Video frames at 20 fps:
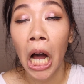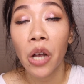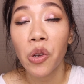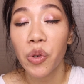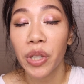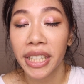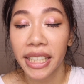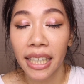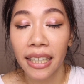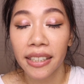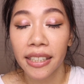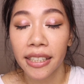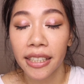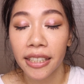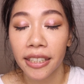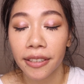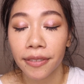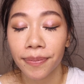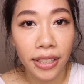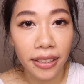运下
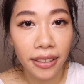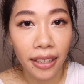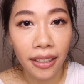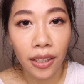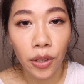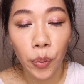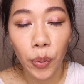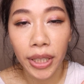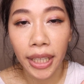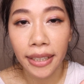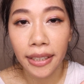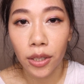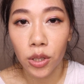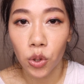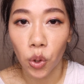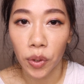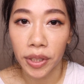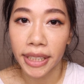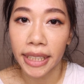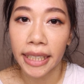气。简单的为大家
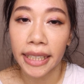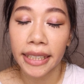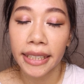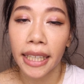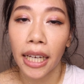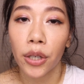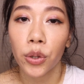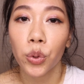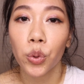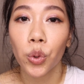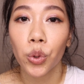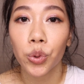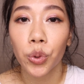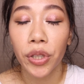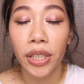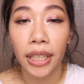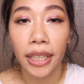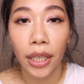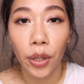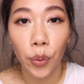总结一下，如果
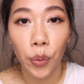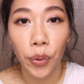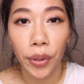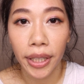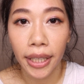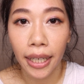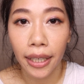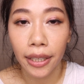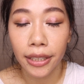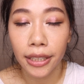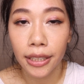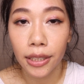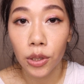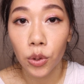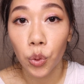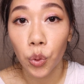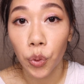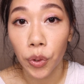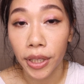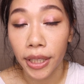说你跟我一样是
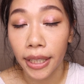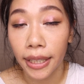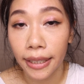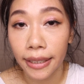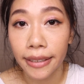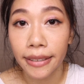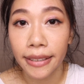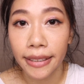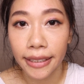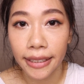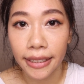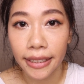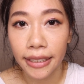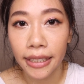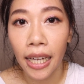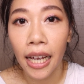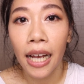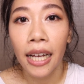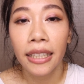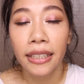混合
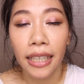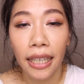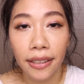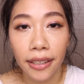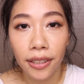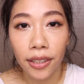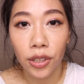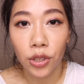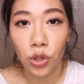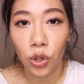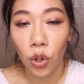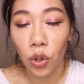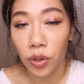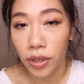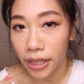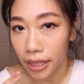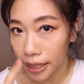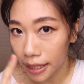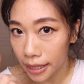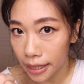肌，夏天的时候
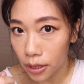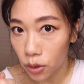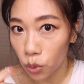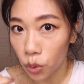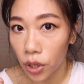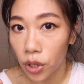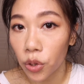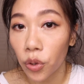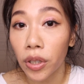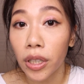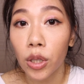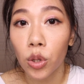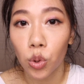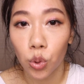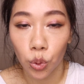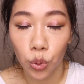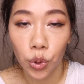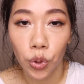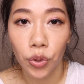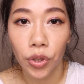T 字会容易
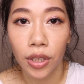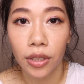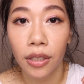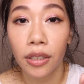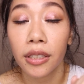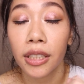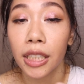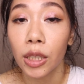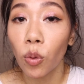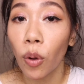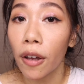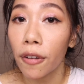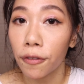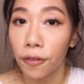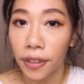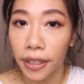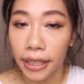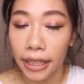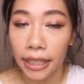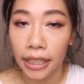出油的人，这款
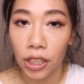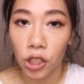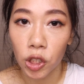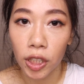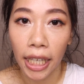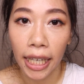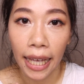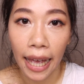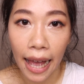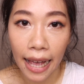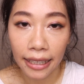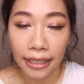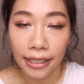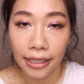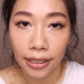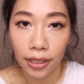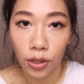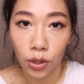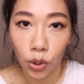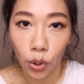粉底你是可以安
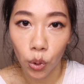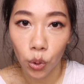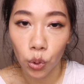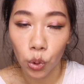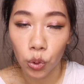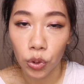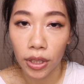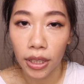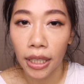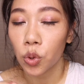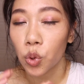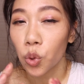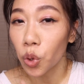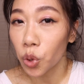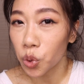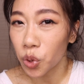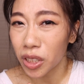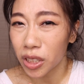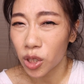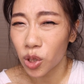心购入的。如
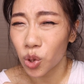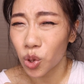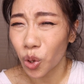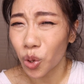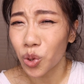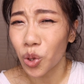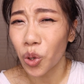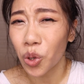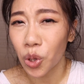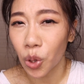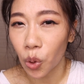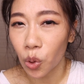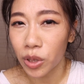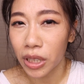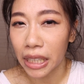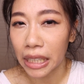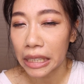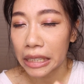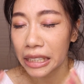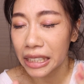果说你是中东油
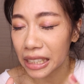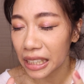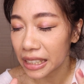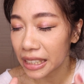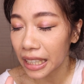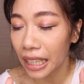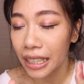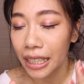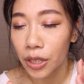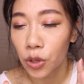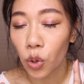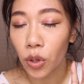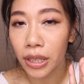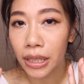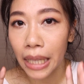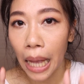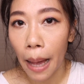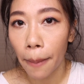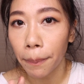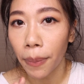田，整张脸都会
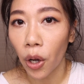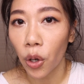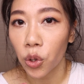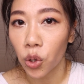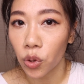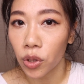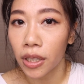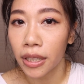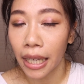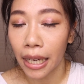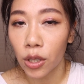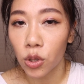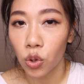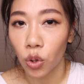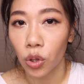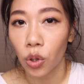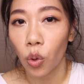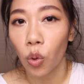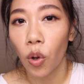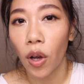大爆油的那一
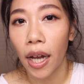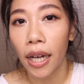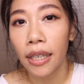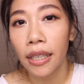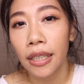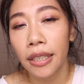种的话，